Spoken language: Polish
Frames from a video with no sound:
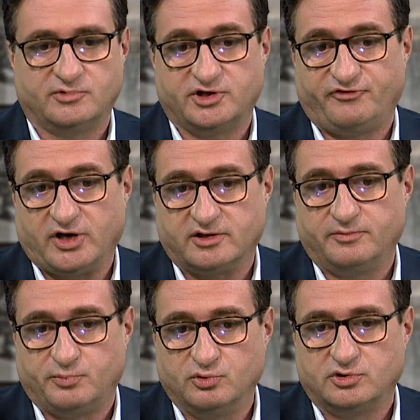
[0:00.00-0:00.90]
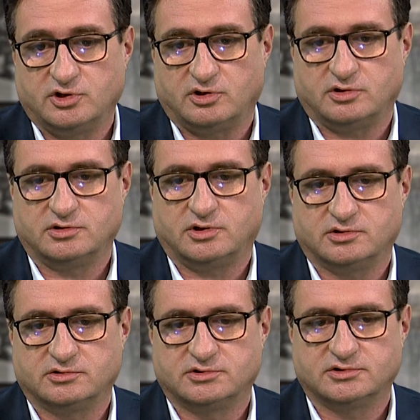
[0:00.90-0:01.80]
kwiaty punto,
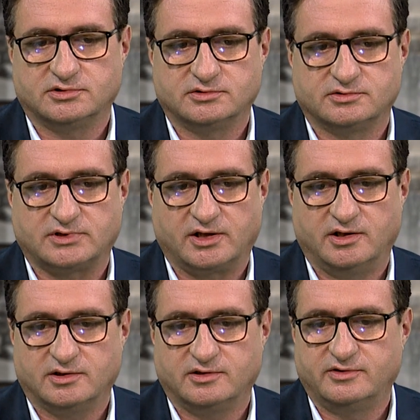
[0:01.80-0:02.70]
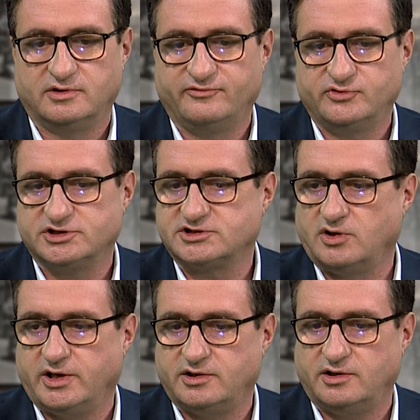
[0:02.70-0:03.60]
no, e, takie
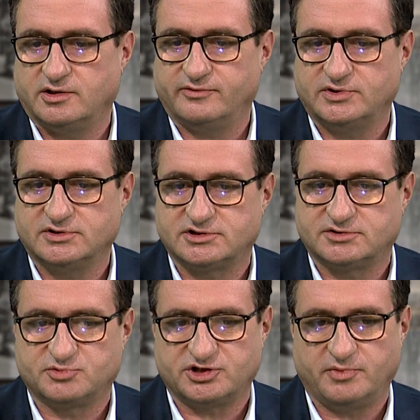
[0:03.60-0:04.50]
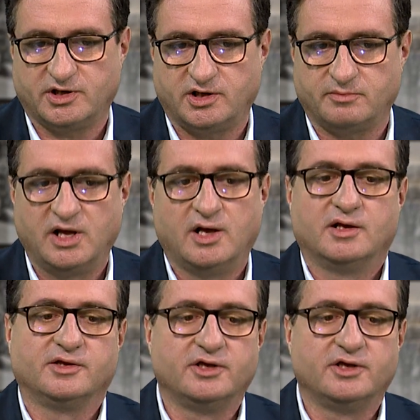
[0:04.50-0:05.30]
dwudziestoletnie, więc no, przebiegiem. No, to...